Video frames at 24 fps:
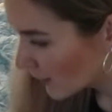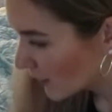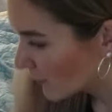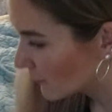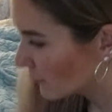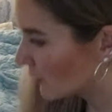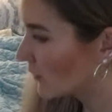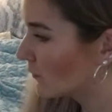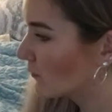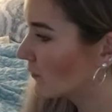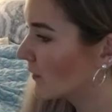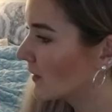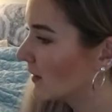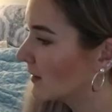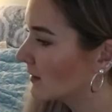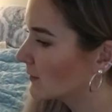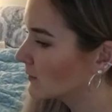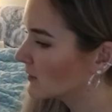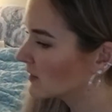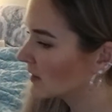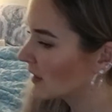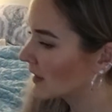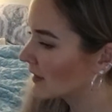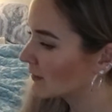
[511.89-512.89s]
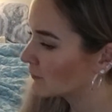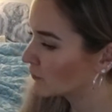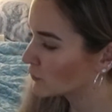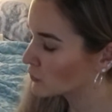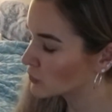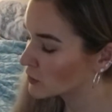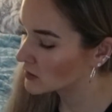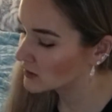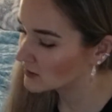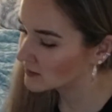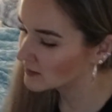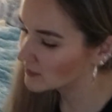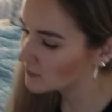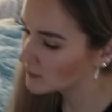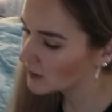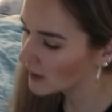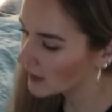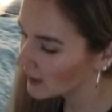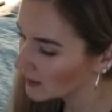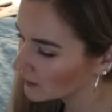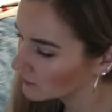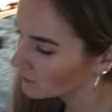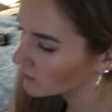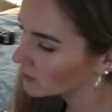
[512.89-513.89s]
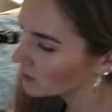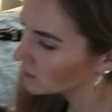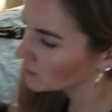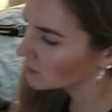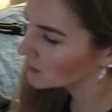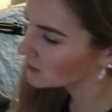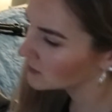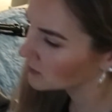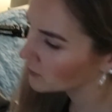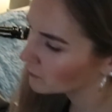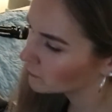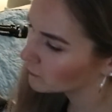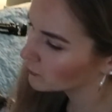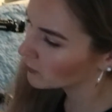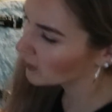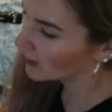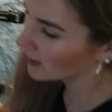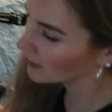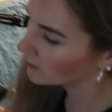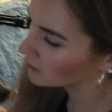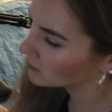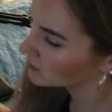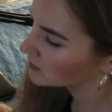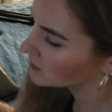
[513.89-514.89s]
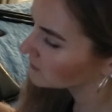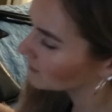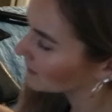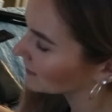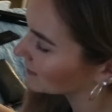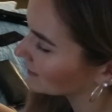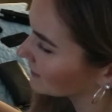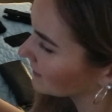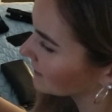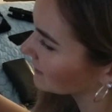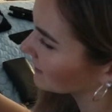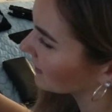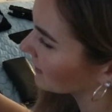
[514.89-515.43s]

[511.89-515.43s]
Auf jeden Fall gibt es da halt verschiedene SIM-Karten. Wir haben jetzt hier für 21